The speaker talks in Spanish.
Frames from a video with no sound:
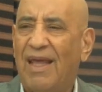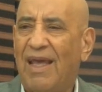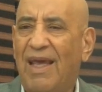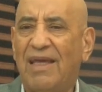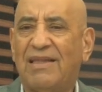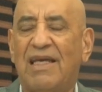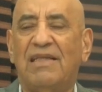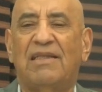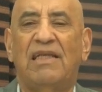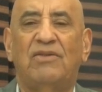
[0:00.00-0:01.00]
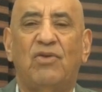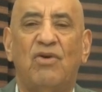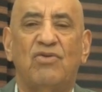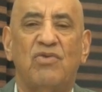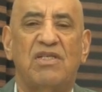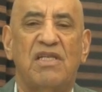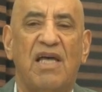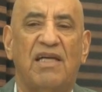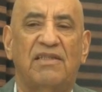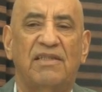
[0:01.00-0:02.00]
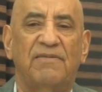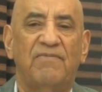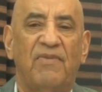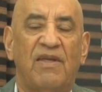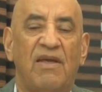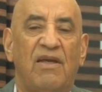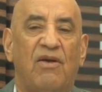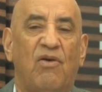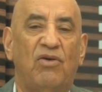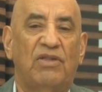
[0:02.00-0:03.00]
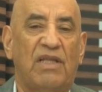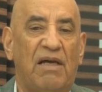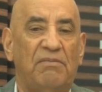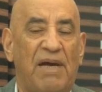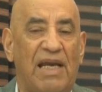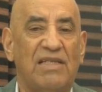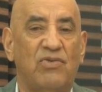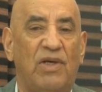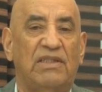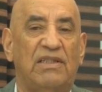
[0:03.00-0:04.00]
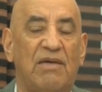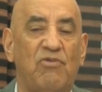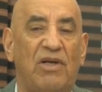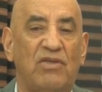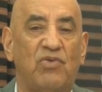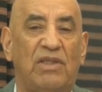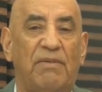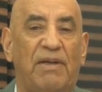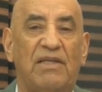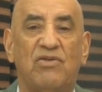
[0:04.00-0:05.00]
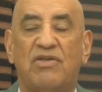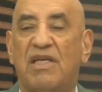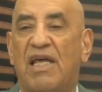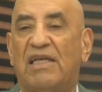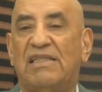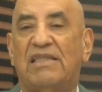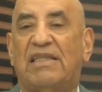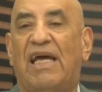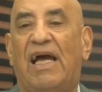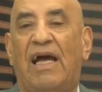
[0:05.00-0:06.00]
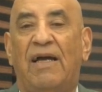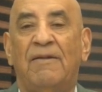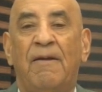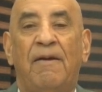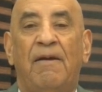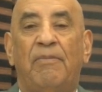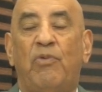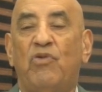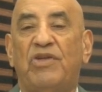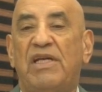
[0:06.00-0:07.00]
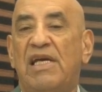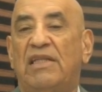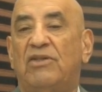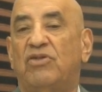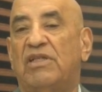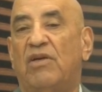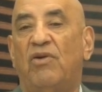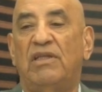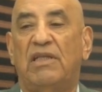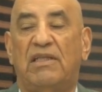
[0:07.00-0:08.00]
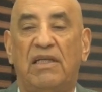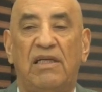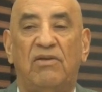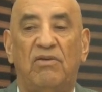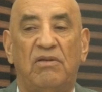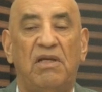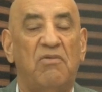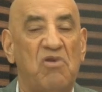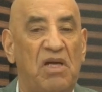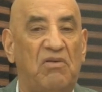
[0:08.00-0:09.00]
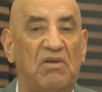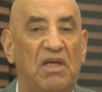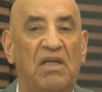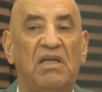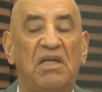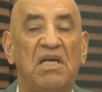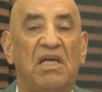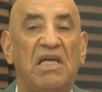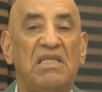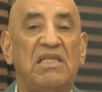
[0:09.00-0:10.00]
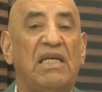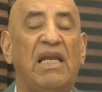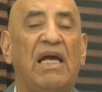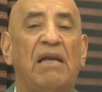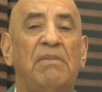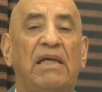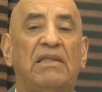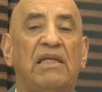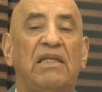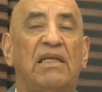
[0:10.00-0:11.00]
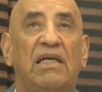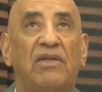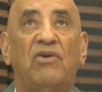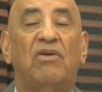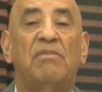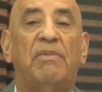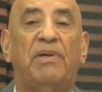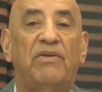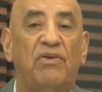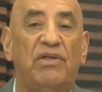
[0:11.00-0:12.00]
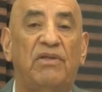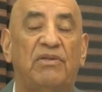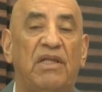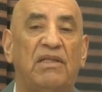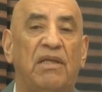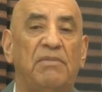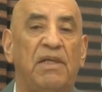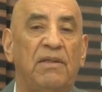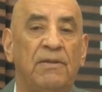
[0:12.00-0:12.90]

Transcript: Este intentó suicidarse con tan mala suerte, tan buena suerte para la sociedad que se está pudriéndose los intestinos. Y es bueno que, ni siquiera calmante le den a Dios que me perdone y ustedes también.